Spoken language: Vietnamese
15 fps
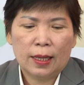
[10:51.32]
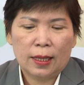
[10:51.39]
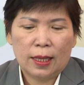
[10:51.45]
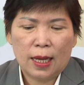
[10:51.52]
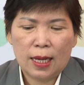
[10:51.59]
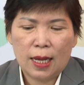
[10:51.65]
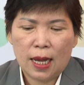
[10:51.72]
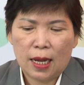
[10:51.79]

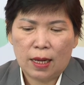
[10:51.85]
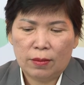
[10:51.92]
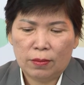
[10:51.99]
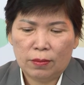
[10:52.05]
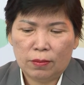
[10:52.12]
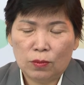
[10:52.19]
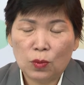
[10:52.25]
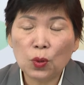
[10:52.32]
thì à,
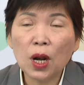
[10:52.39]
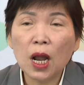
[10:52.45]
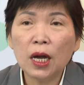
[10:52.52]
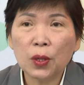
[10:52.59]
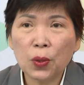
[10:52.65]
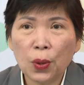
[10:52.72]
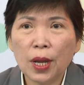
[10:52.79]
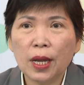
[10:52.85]
một
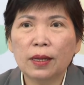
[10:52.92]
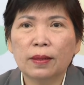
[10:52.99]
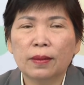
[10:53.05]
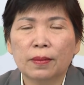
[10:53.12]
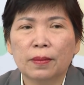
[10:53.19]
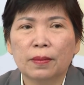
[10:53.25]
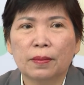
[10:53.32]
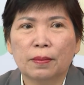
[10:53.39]
lời khuyên
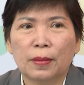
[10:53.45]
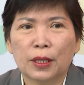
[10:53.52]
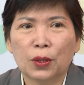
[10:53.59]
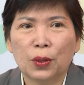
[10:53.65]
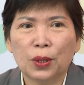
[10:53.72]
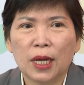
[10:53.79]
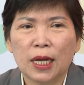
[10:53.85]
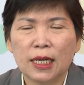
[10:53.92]
mà
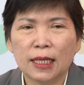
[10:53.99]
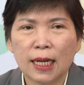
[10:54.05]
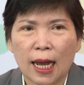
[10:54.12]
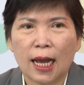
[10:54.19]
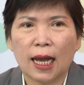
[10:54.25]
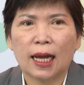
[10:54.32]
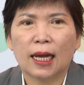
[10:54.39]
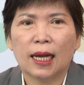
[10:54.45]
tôi nghĩ
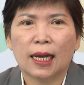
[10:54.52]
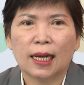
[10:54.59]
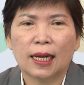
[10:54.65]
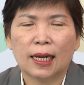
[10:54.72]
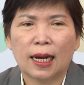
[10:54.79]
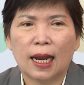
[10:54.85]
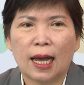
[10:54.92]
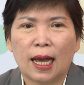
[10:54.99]
rằng
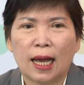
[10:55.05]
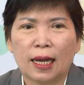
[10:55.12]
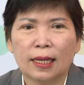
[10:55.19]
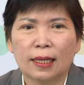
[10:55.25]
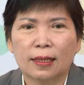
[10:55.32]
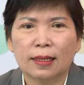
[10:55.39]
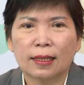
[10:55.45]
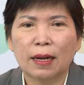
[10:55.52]
là
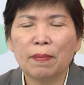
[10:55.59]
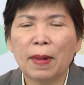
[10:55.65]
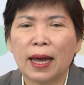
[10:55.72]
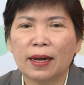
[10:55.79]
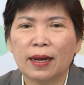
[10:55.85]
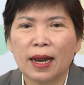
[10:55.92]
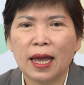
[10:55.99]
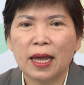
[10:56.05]
các
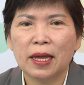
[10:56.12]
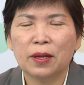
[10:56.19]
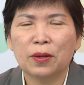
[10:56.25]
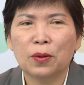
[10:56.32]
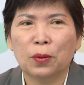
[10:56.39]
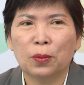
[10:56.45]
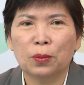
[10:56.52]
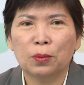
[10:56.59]
bạn ở đây
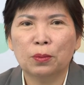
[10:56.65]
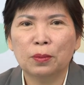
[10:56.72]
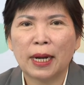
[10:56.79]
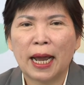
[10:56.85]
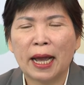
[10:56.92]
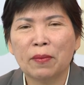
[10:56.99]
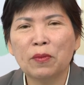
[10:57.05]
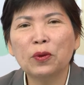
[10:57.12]
cũng
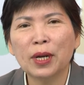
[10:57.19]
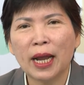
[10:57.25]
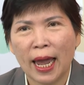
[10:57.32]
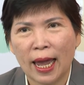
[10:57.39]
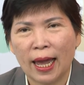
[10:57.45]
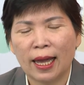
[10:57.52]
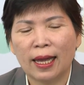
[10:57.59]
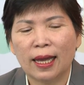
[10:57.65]
đang muốn
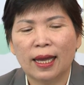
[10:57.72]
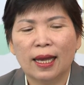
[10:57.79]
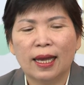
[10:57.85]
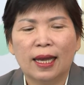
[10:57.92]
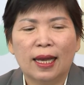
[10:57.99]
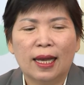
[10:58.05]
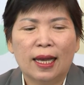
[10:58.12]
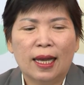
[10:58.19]
nghe
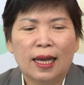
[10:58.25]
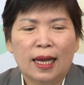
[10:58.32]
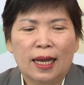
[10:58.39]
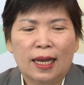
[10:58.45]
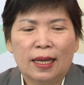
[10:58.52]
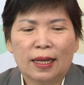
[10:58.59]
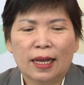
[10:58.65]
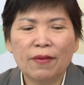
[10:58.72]

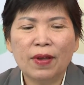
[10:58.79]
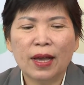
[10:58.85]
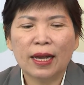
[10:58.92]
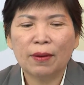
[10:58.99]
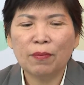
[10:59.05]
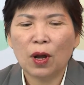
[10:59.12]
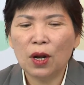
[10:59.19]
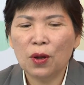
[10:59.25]
cái việc
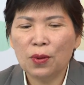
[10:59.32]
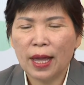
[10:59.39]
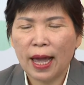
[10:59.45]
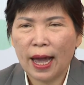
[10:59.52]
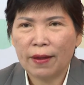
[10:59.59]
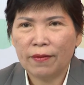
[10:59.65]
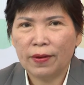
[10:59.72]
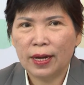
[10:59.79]
gắn bó lâu
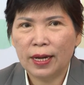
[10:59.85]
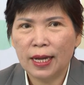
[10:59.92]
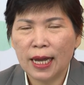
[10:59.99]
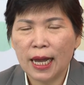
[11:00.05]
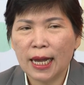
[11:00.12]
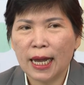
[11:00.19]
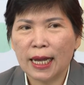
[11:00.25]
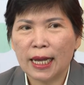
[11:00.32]
dài với
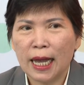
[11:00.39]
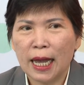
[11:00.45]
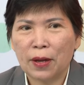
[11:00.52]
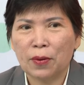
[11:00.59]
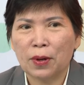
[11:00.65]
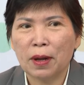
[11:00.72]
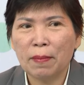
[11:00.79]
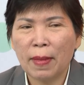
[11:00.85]
cái ngành
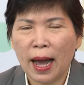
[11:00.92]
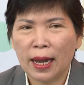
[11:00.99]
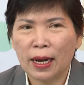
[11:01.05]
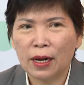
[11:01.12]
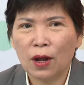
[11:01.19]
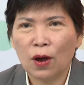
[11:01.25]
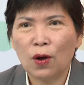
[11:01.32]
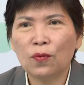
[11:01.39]
của các bạn
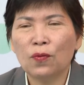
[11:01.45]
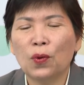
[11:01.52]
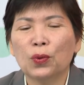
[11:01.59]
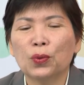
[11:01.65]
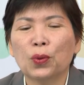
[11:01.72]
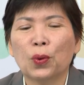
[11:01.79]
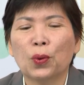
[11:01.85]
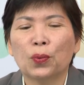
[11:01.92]
nó
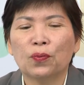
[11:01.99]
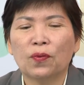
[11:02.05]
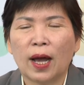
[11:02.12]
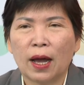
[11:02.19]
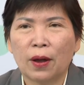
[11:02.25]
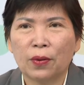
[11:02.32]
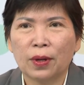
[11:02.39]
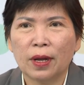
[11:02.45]
phụ thuộc
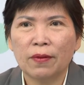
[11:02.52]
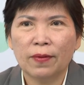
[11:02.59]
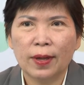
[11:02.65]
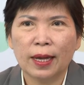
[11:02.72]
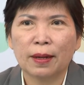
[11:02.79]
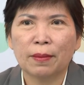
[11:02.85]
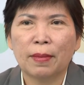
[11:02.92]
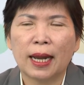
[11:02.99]
vào cái
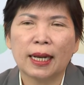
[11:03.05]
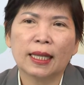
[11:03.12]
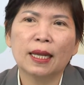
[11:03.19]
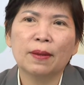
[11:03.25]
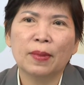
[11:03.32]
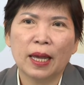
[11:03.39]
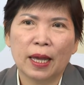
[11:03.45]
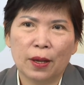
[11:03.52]
việc bạn
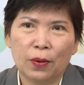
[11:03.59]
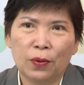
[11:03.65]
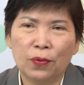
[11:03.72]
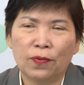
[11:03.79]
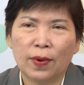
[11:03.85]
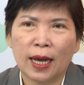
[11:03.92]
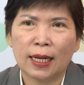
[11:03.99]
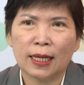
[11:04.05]
tìm hiểu
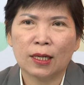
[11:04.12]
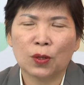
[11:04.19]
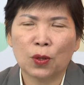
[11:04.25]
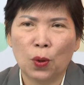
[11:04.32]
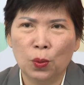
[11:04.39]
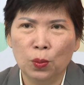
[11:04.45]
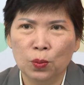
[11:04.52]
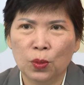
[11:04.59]
và
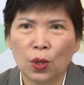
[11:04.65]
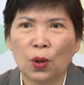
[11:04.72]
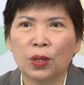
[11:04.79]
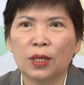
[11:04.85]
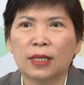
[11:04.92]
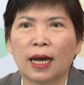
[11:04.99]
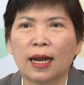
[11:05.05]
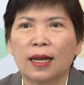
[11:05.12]
cùng
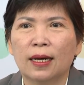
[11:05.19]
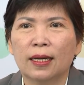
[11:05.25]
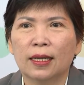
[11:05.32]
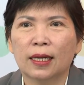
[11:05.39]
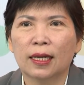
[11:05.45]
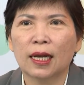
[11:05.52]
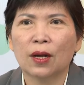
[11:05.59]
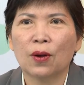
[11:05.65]
tôi trả lời
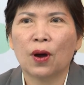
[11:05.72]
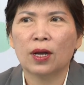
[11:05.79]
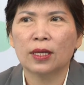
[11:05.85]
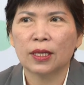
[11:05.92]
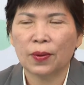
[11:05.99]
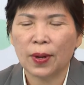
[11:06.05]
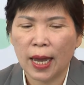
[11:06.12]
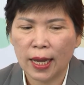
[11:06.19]
những cái câu hỏi
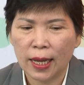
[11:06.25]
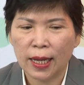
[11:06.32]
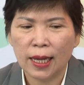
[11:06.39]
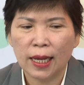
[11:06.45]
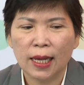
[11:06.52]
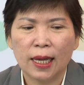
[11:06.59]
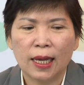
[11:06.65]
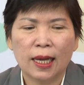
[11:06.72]
sau đây
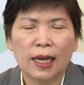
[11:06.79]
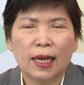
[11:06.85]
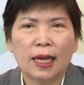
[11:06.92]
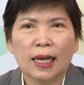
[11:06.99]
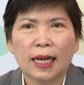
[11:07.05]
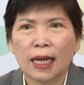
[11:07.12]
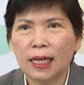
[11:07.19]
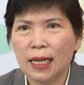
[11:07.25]

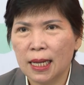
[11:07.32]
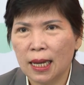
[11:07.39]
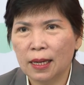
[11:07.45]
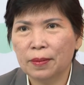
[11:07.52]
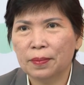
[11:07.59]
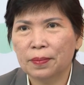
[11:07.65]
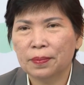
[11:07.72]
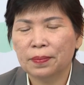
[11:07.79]
cái thứ
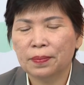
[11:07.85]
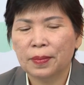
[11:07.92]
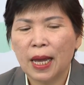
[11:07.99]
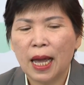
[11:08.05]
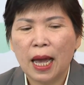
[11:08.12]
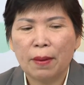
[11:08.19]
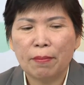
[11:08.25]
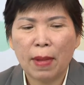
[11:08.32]
nhất
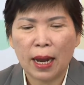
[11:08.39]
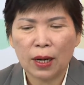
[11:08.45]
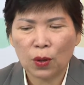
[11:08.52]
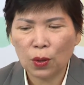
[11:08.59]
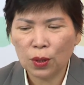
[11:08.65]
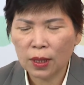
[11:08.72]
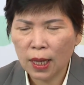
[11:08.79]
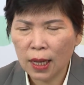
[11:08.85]
bạn
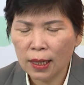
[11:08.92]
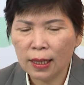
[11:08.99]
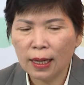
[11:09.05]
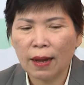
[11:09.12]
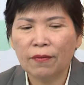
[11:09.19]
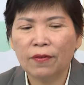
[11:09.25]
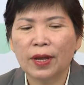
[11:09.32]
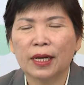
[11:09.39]
có thích
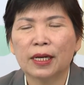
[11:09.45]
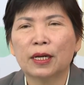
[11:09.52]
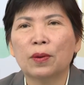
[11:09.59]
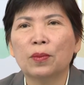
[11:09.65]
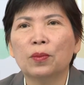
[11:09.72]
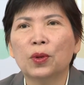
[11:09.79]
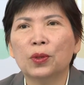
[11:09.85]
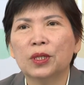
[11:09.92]
làm việc
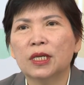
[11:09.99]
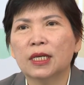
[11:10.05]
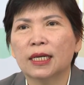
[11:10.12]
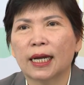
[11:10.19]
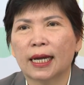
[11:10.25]
trong môi trường